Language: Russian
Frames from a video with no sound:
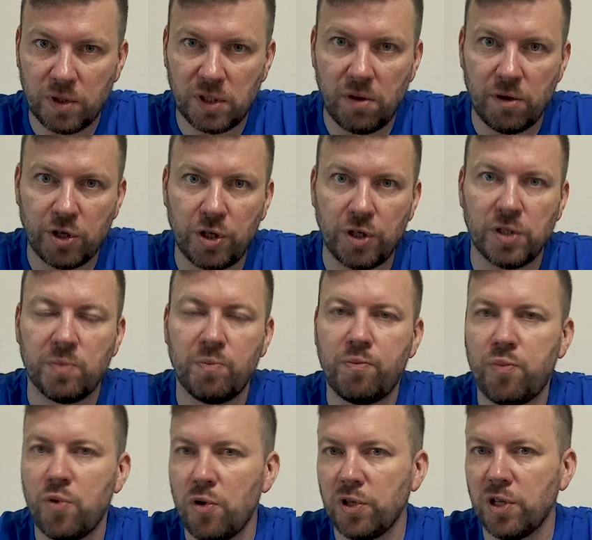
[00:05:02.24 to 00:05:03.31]
Завершились
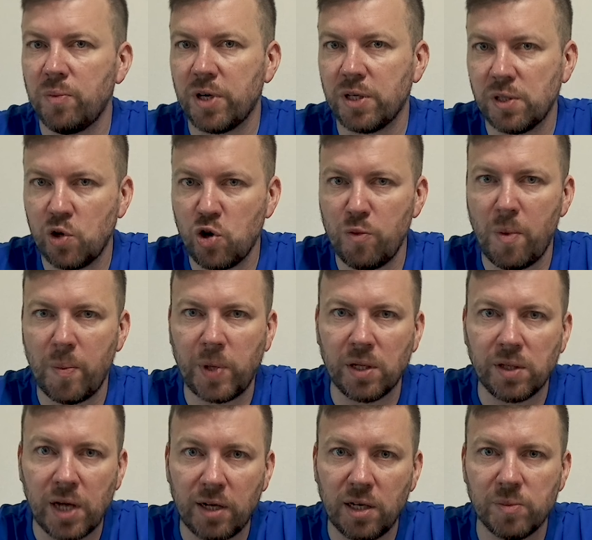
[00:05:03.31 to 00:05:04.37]
полным разгромом,
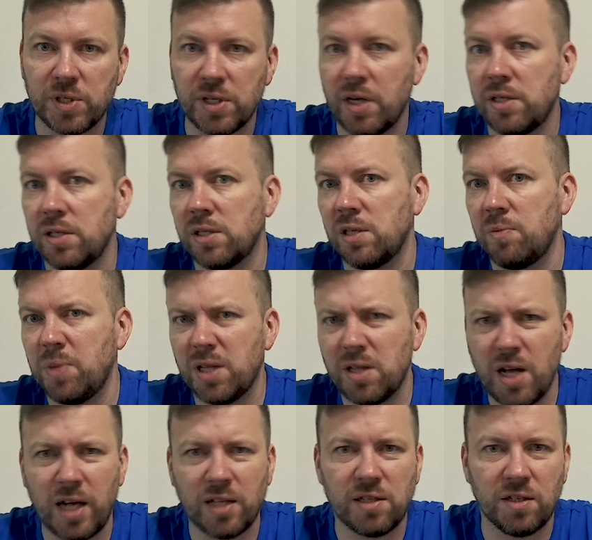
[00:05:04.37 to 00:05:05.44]
тотальным с разницей
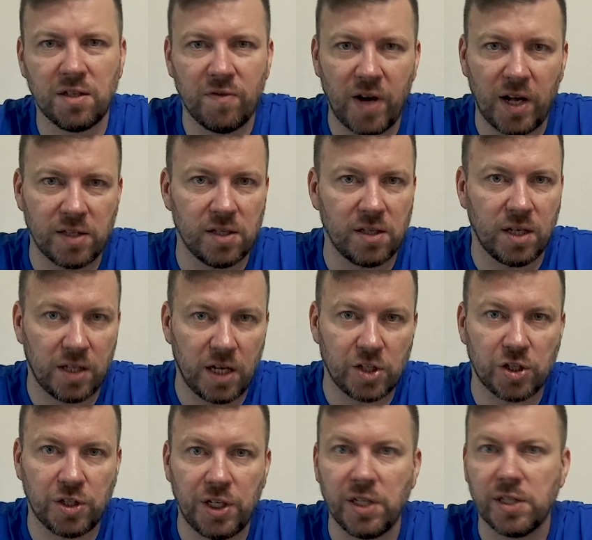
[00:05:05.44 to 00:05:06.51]
15, 20, а
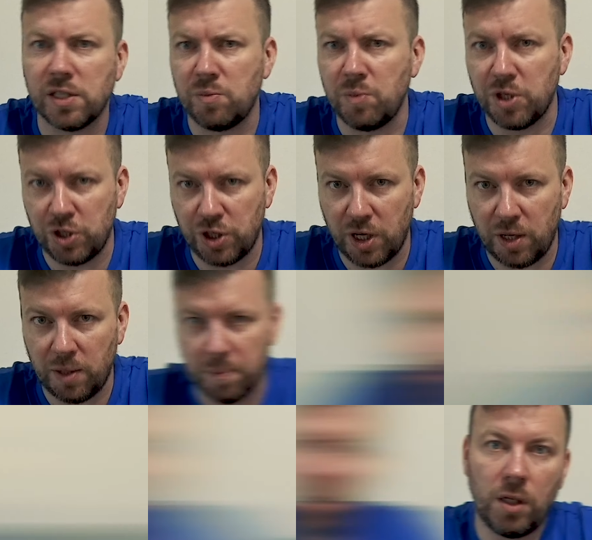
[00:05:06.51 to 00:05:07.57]
даже 30 мячей.
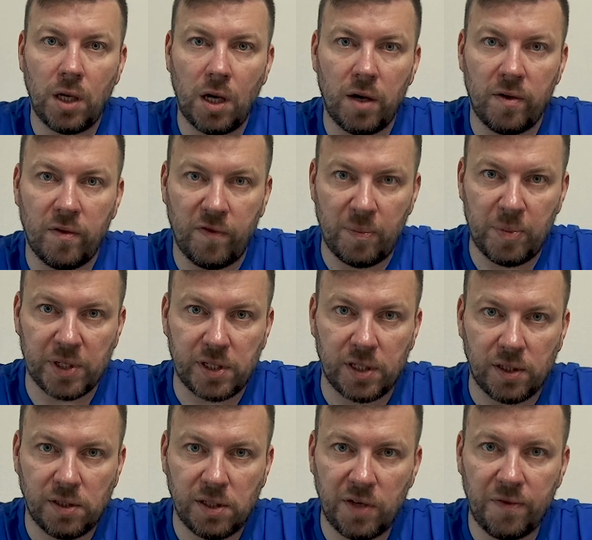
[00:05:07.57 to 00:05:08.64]
Я выписал
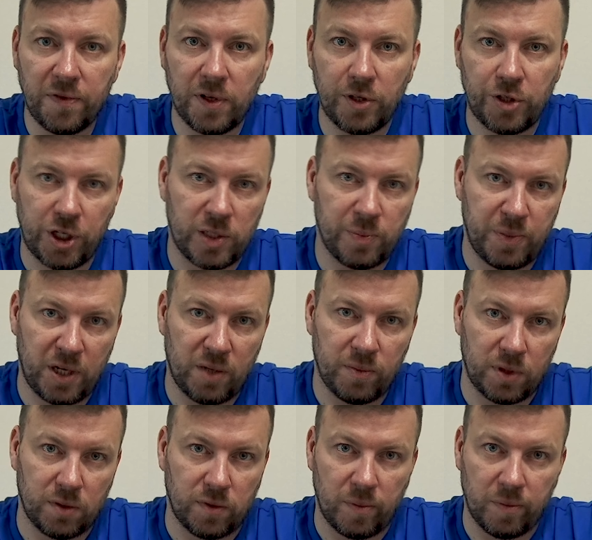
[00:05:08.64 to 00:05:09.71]
цифры и сейчас прямо
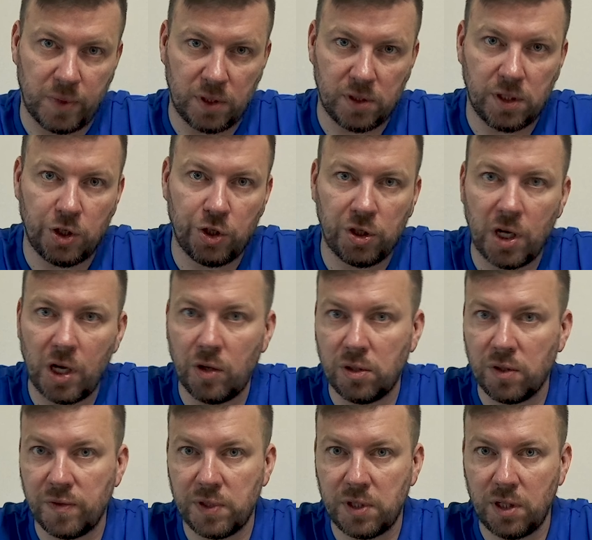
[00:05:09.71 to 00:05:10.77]
вам зачитаю эти
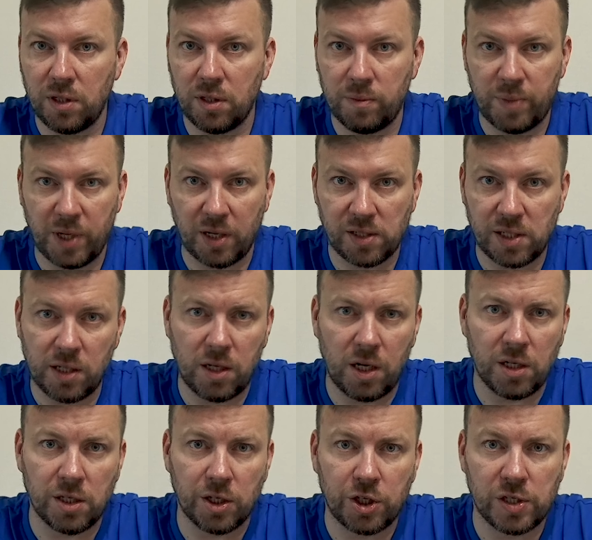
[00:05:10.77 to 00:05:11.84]
все показатели
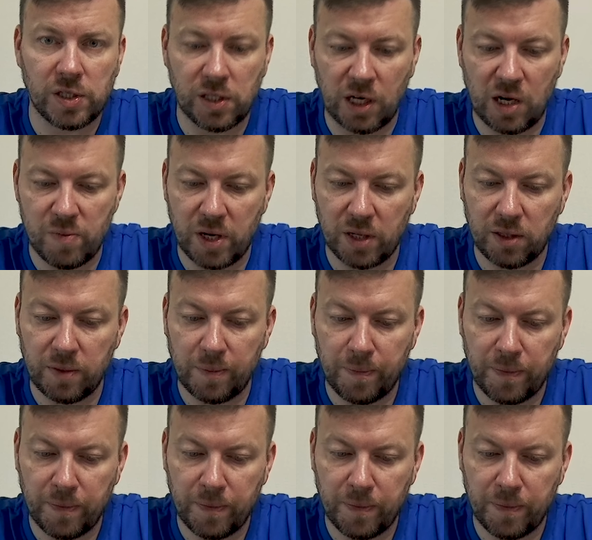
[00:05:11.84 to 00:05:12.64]
этих шести команд.